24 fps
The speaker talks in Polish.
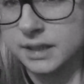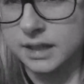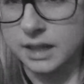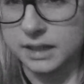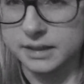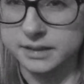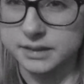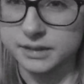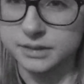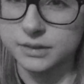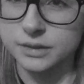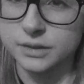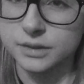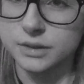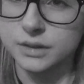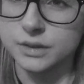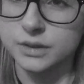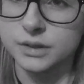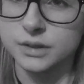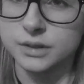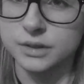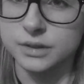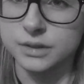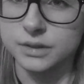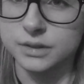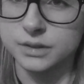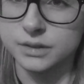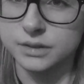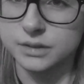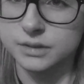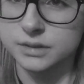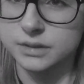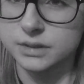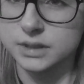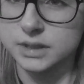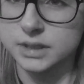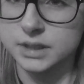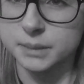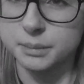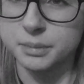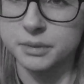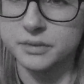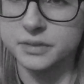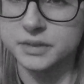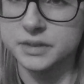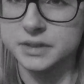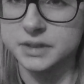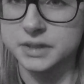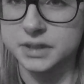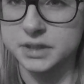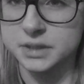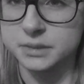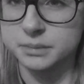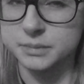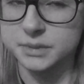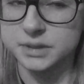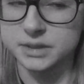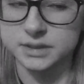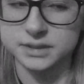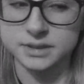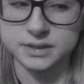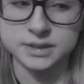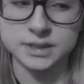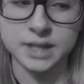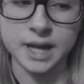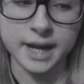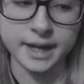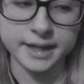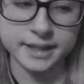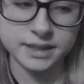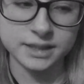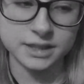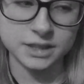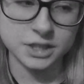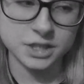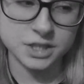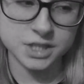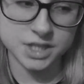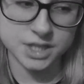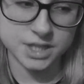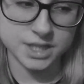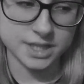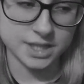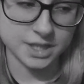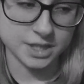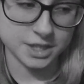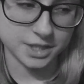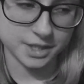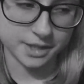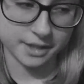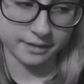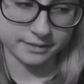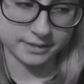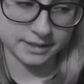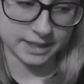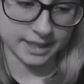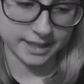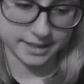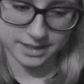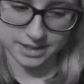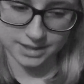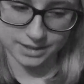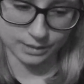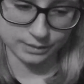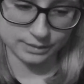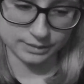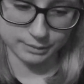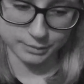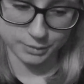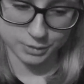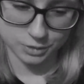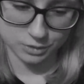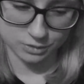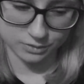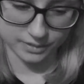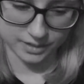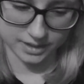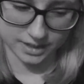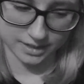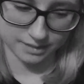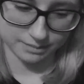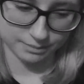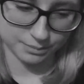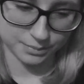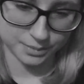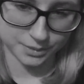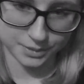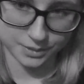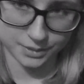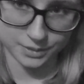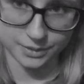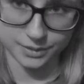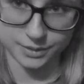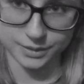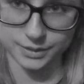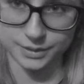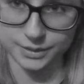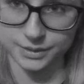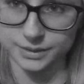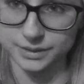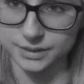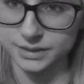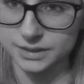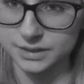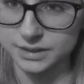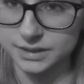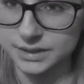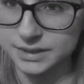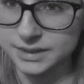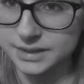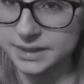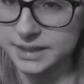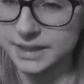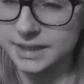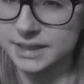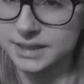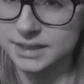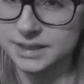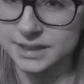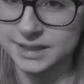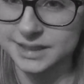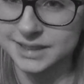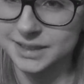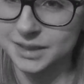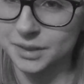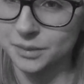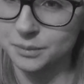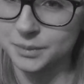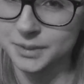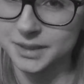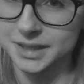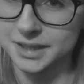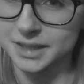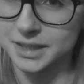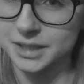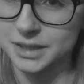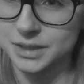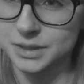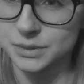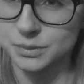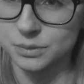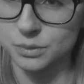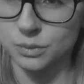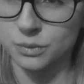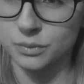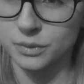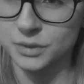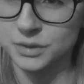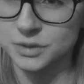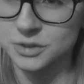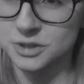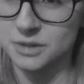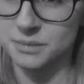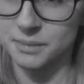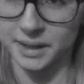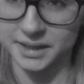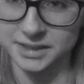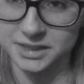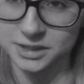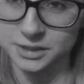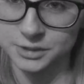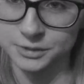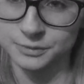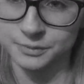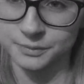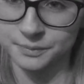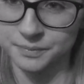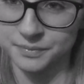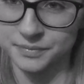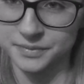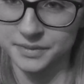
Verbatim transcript: Dlatego nie powinniśmy tak niszczyć naszych relacji z drugim człowiekiem, bo nikt nie chciałby takich słów otrzymać.